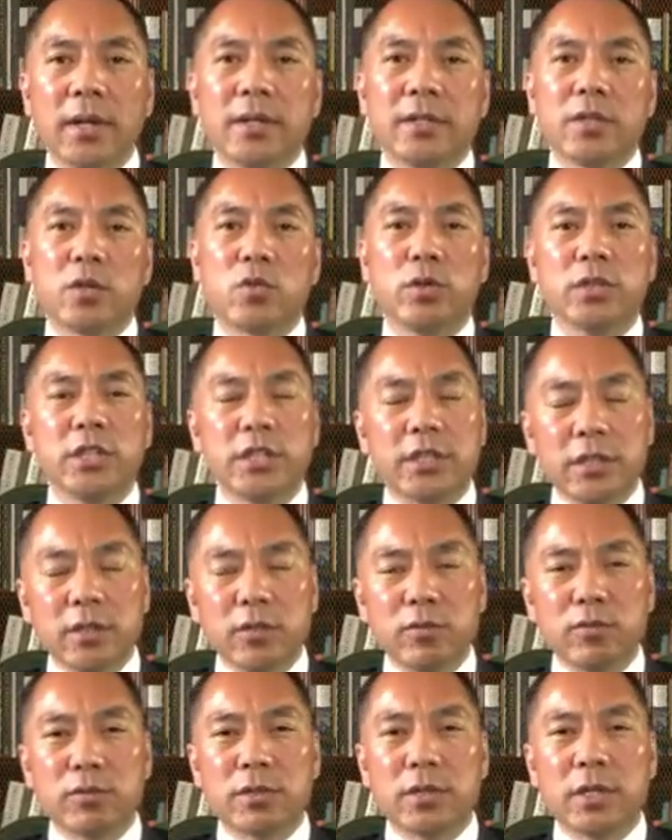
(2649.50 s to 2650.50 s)
这国际刑
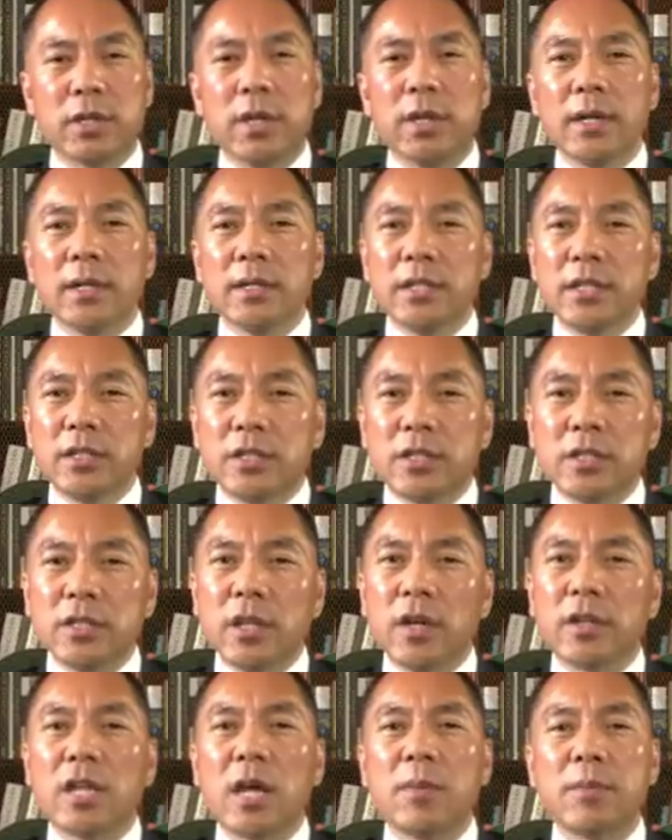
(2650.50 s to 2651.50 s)
警组织，你知
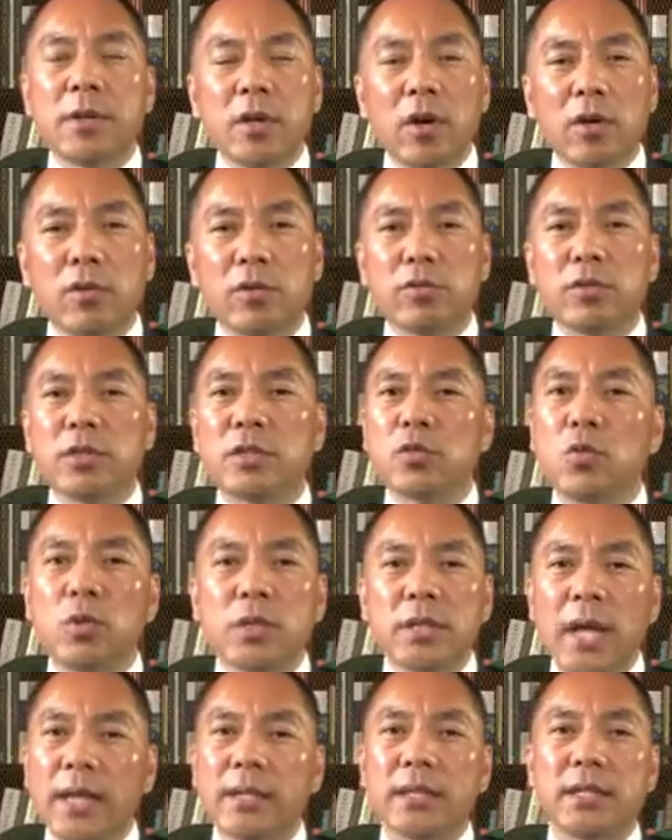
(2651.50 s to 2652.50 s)
道他们告诉说
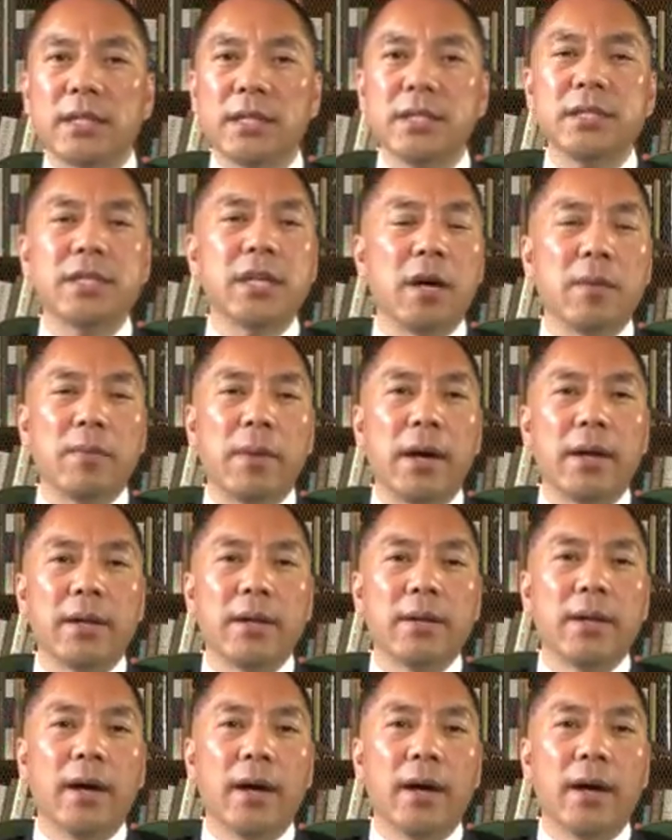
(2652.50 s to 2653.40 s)
多大的影响吗？